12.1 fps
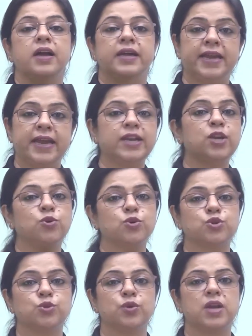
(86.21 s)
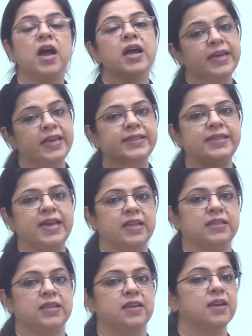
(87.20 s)
रेडियो सुनना
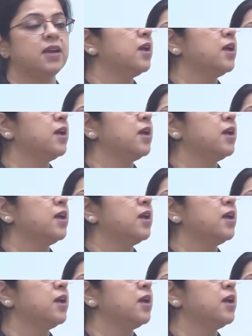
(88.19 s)
इत्यादि